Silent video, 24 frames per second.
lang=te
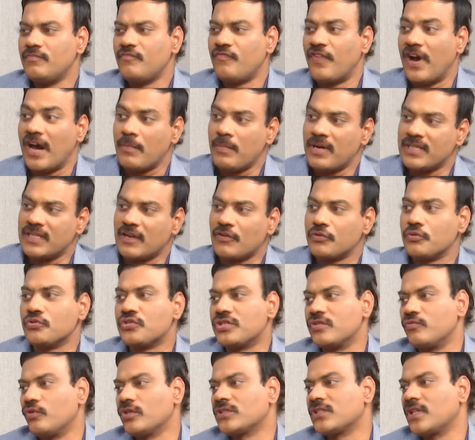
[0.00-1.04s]
ఫార్మా తర్వాత
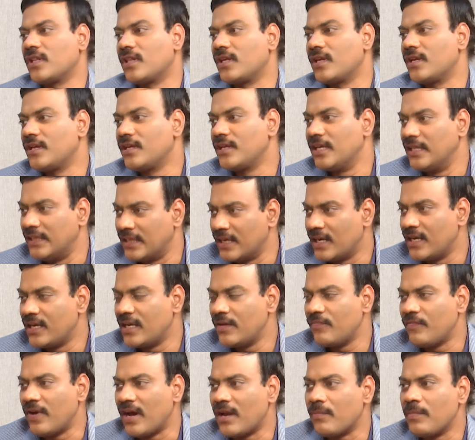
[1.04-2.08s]
వచ్చి వస్తుంది ఎందుకంటే
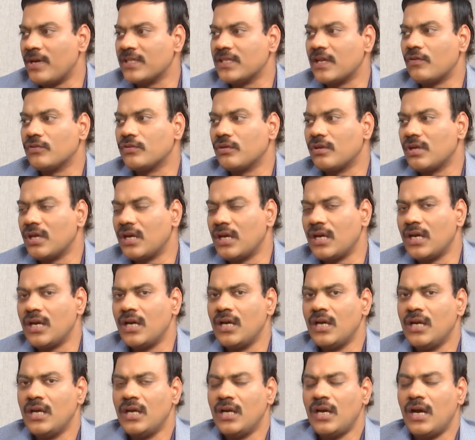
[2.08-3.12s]
ఫార్మా తర్వాత ఉన్న
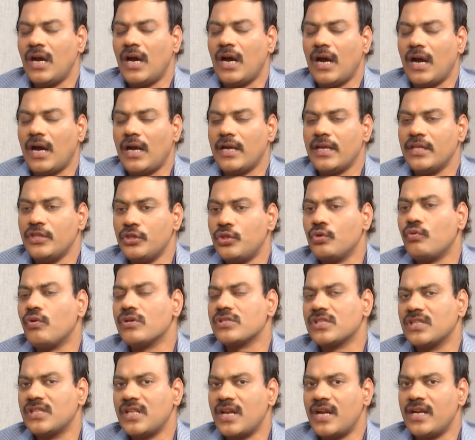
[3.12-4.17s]
ఎందుకు
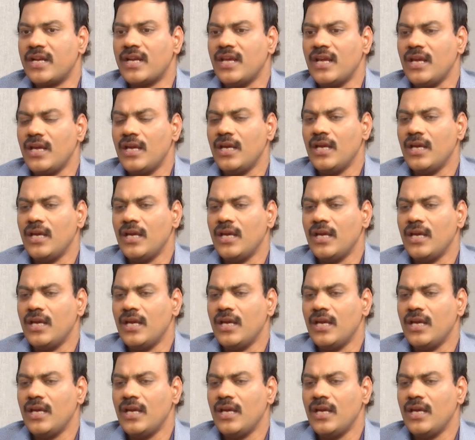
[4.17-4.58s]
వస్తుంది అంటే